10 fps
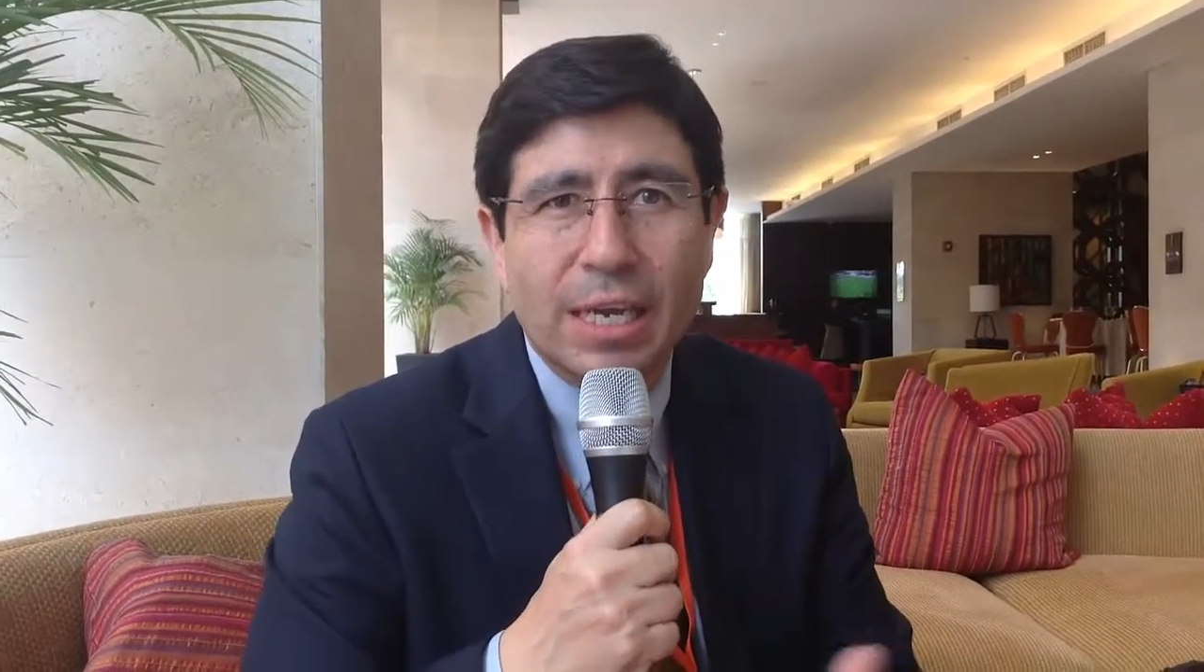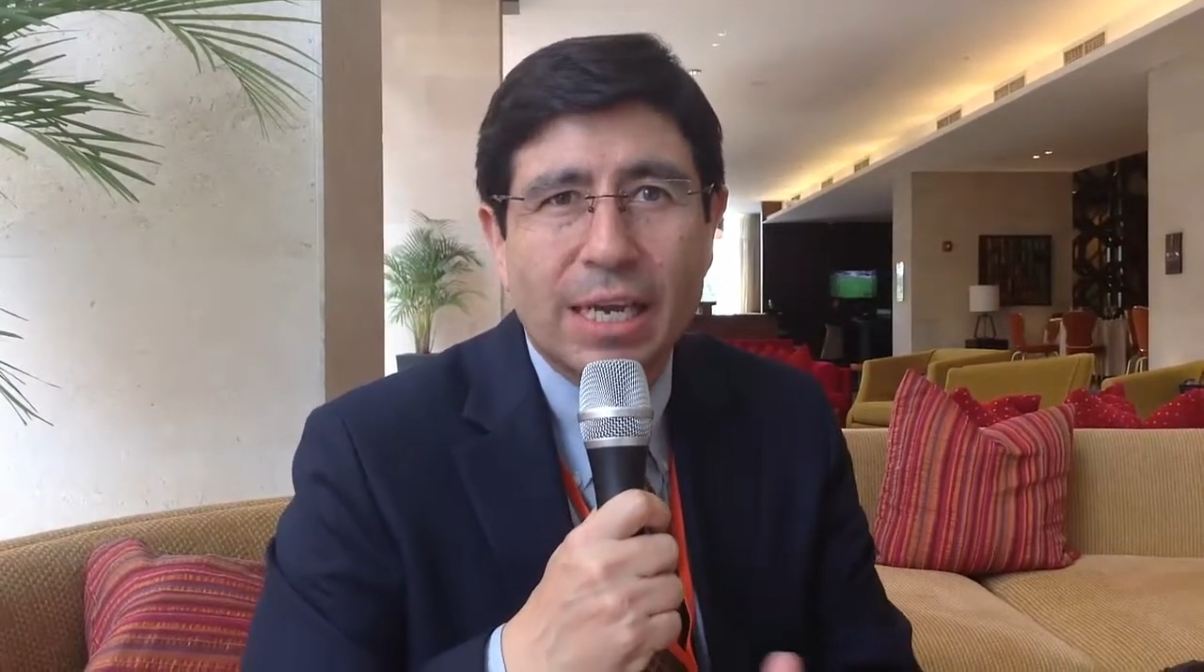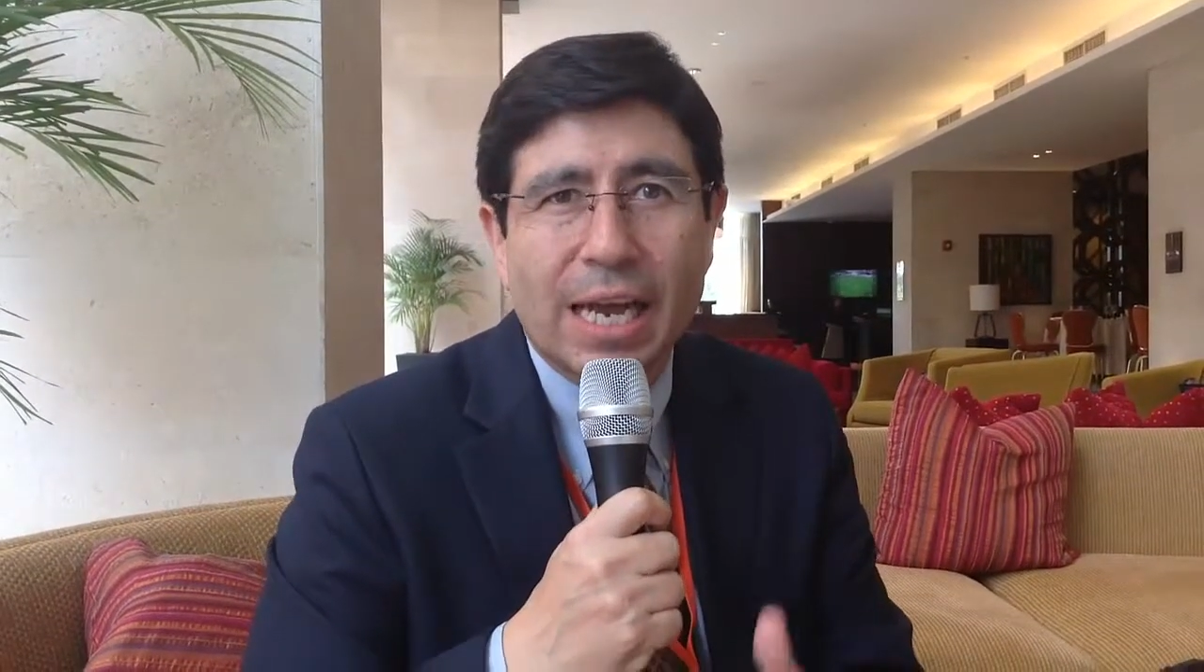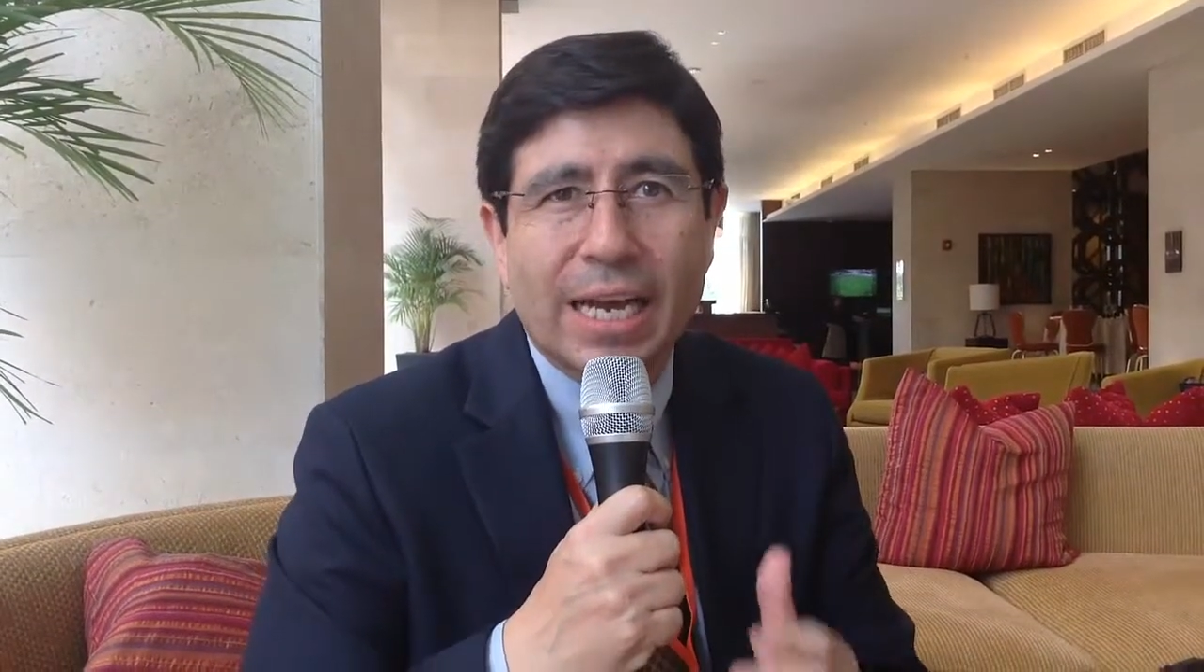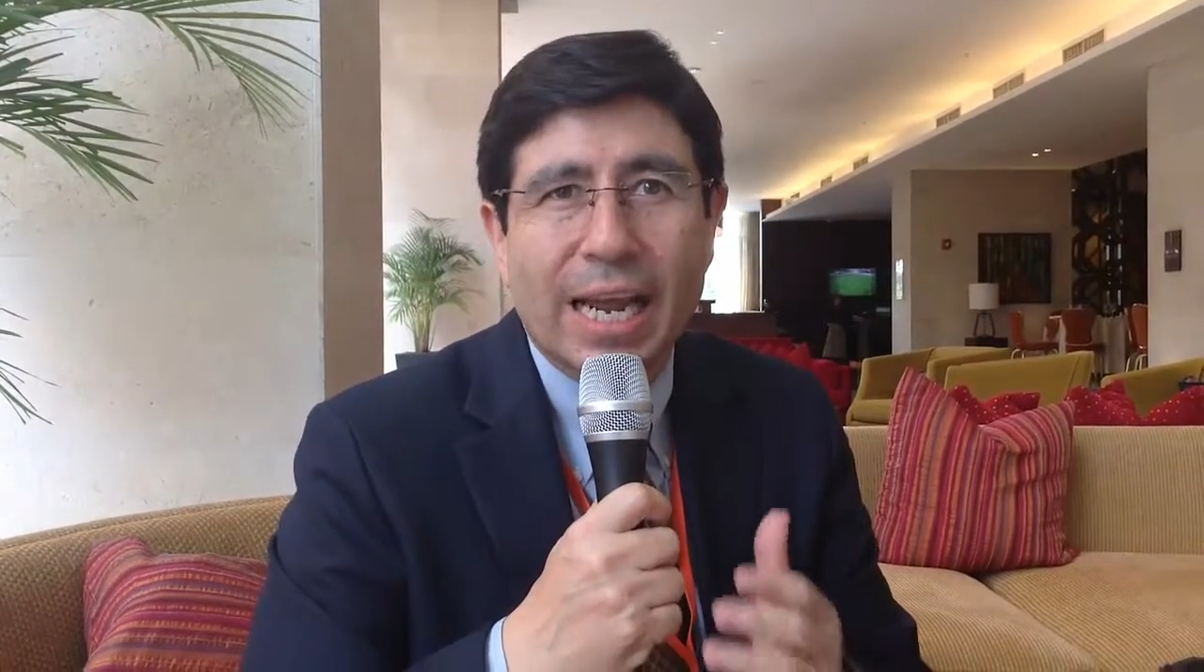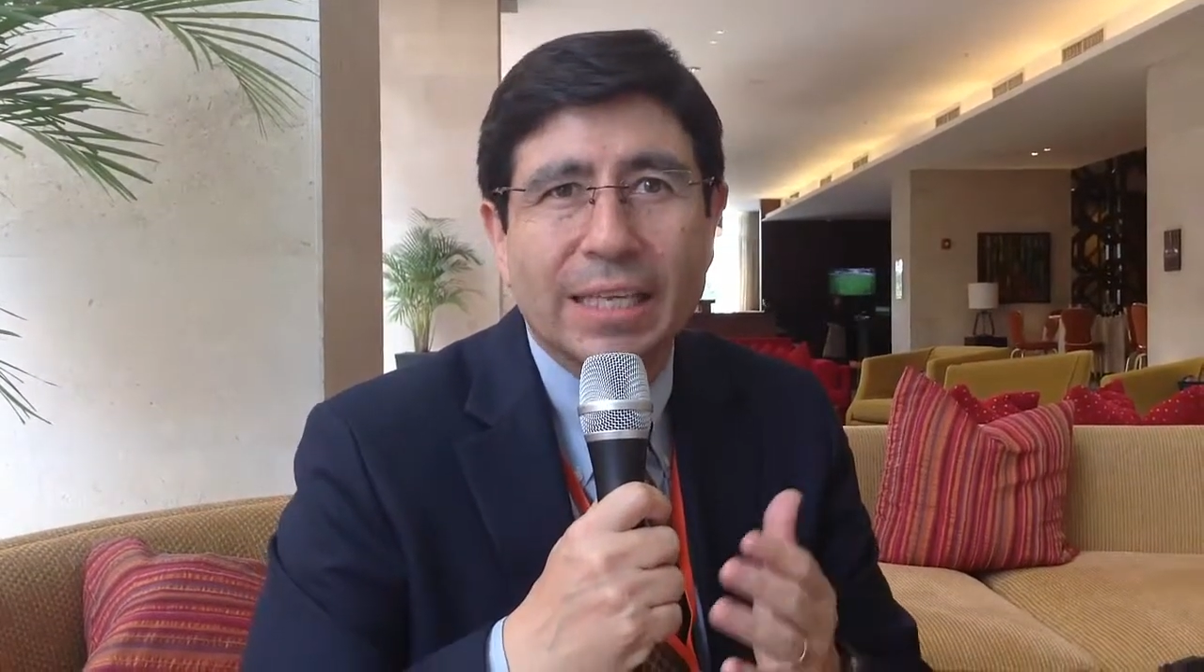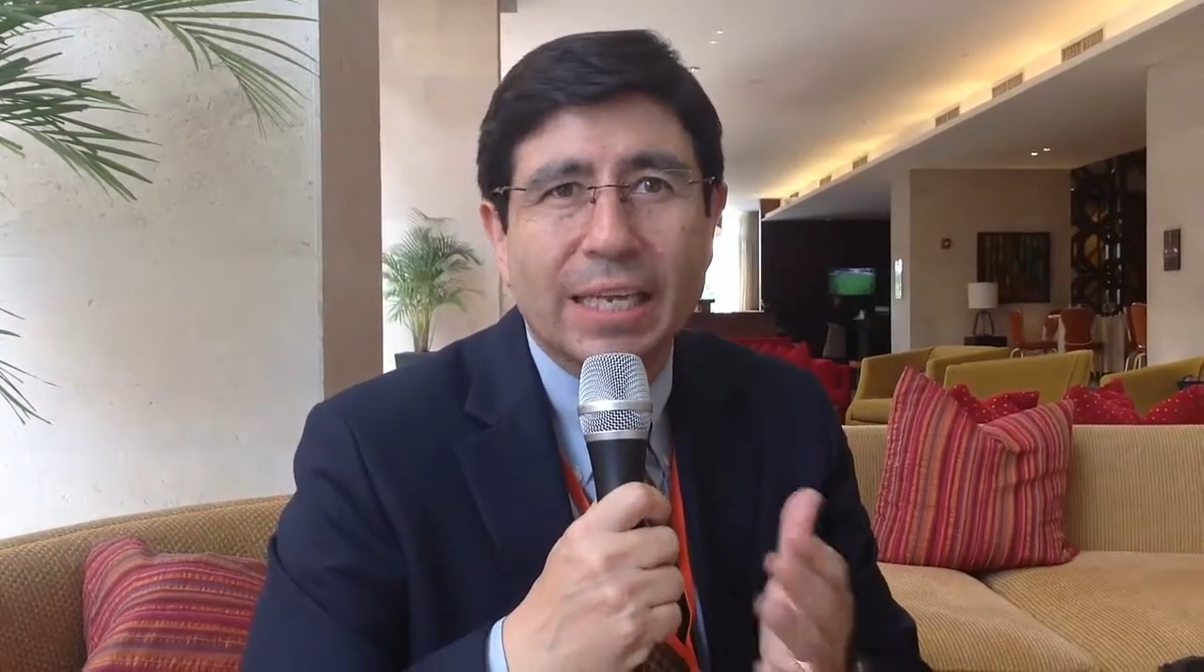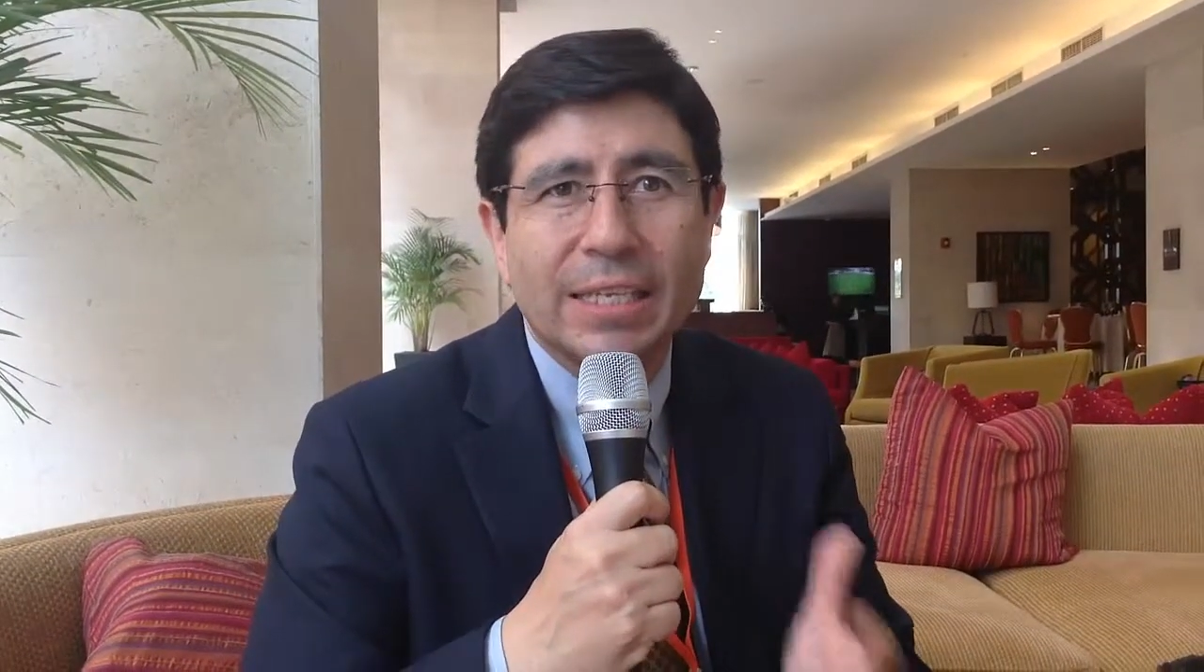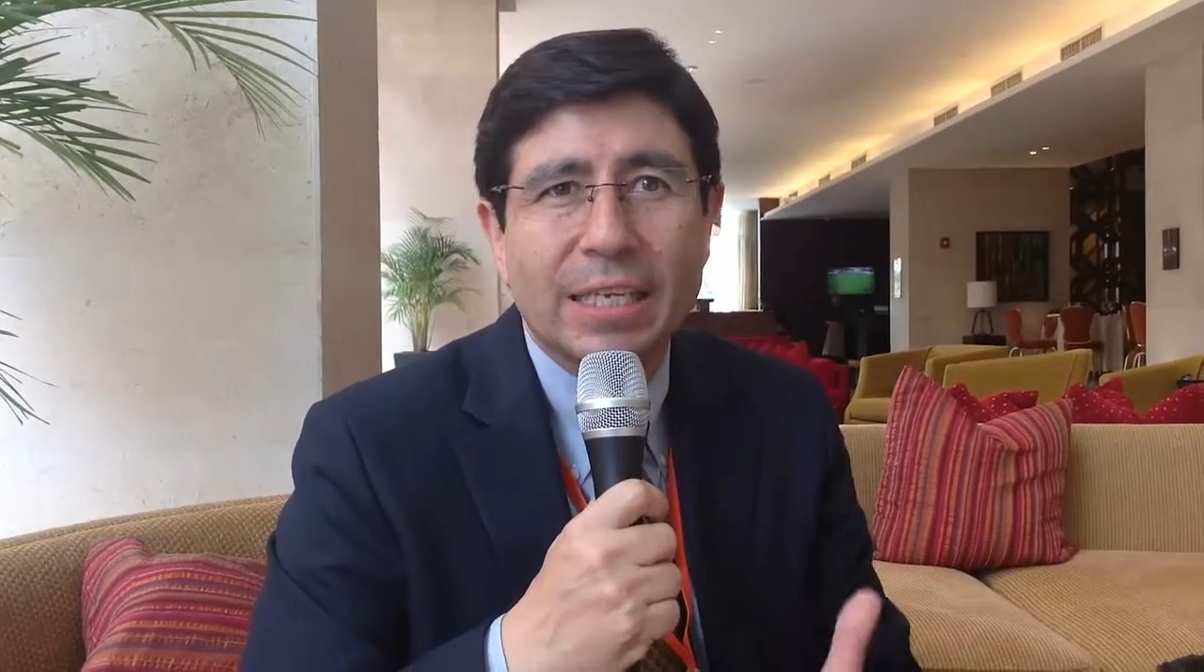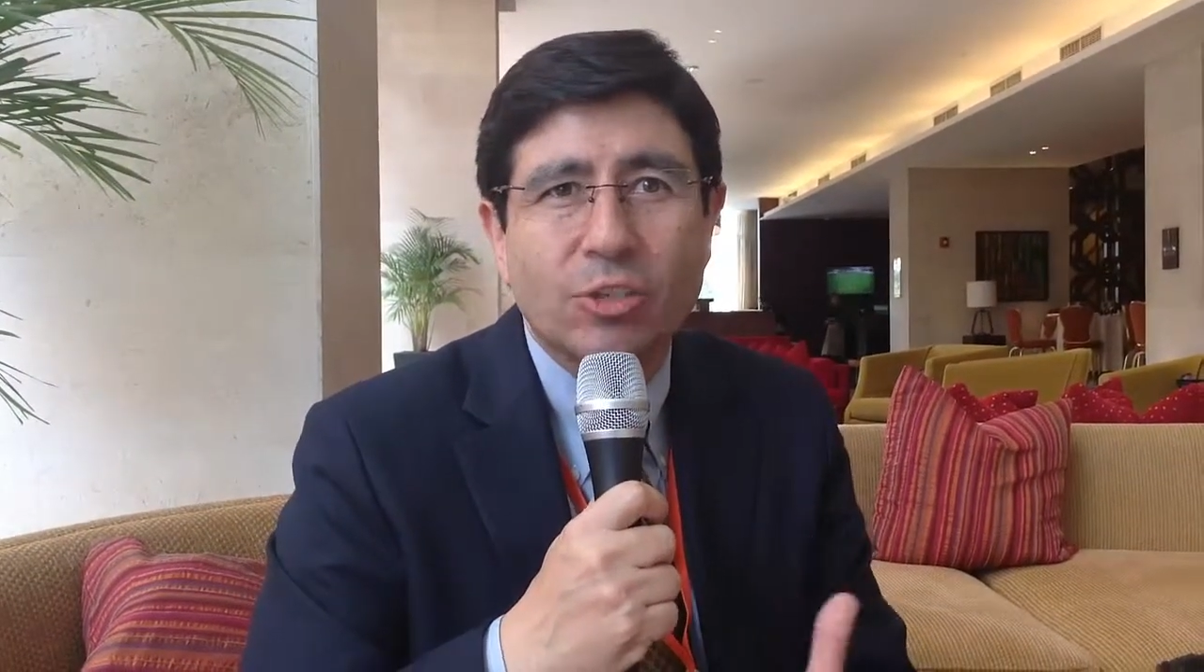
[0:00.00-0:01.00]
y la
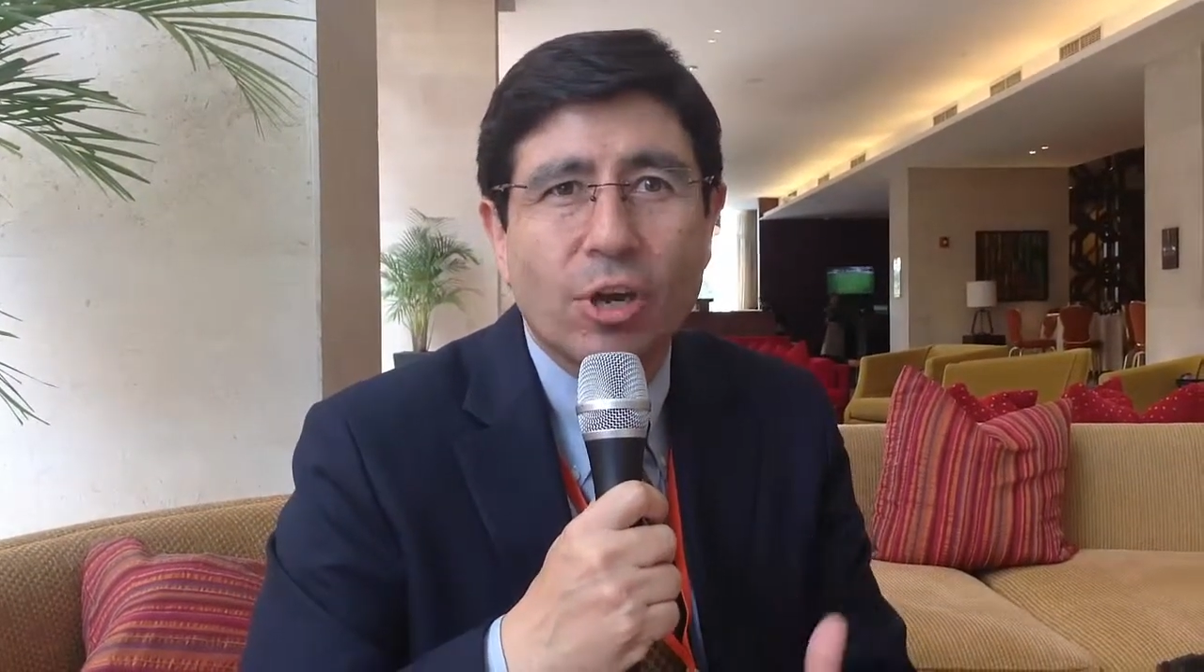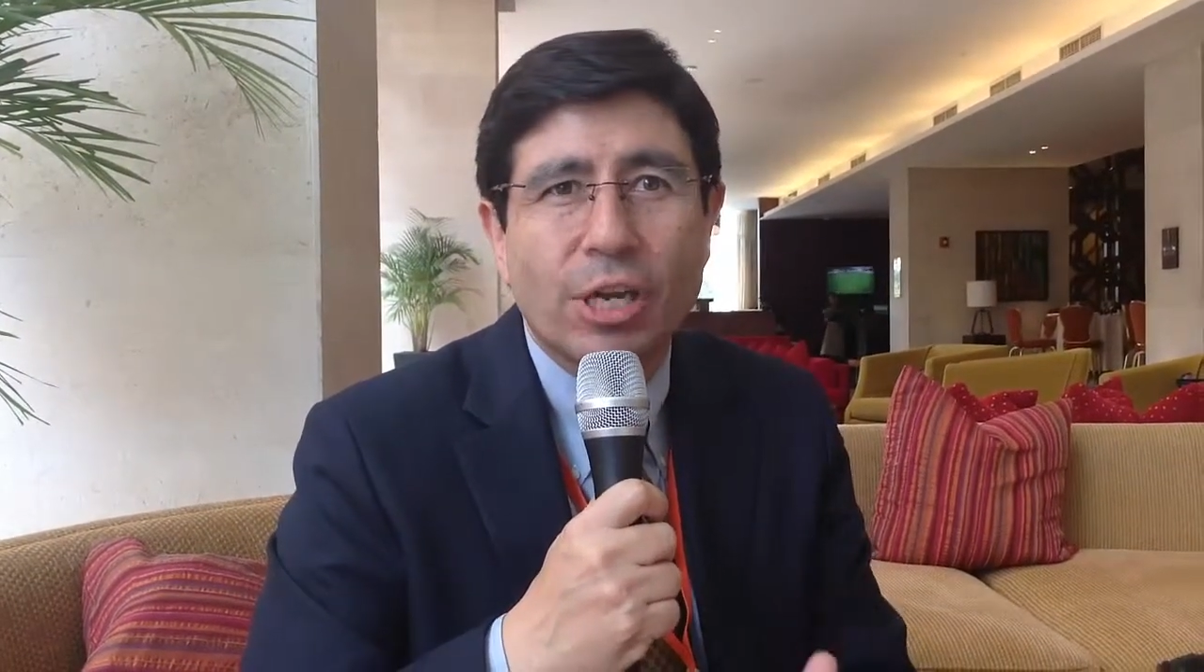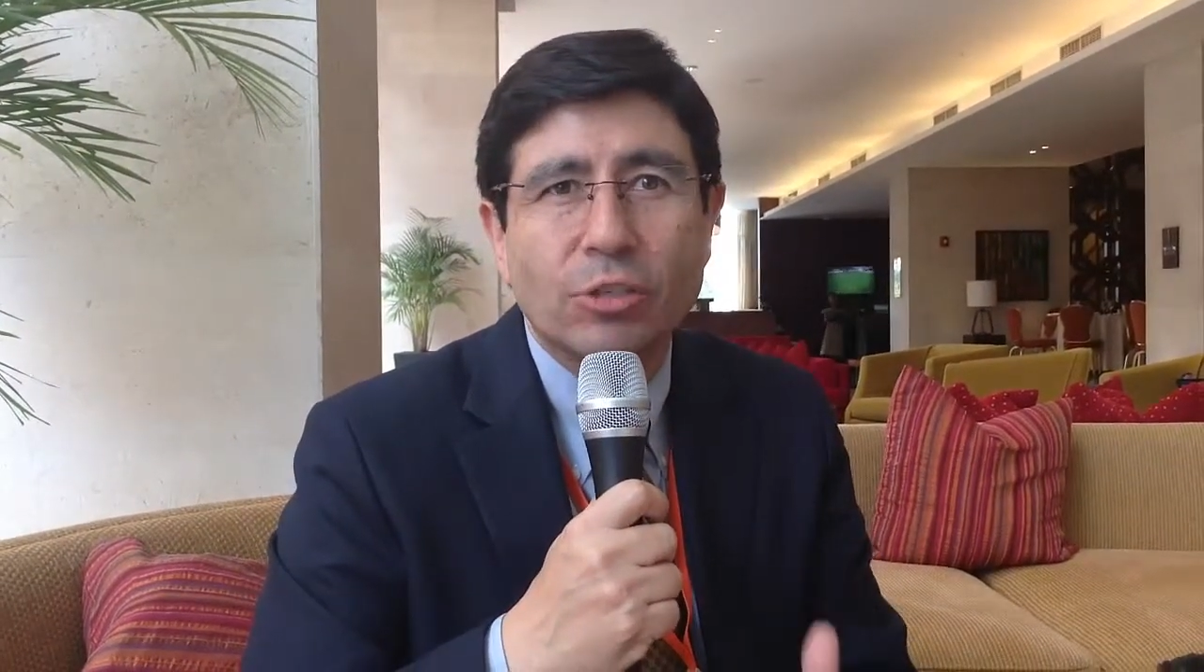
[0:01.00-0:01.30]
caracterización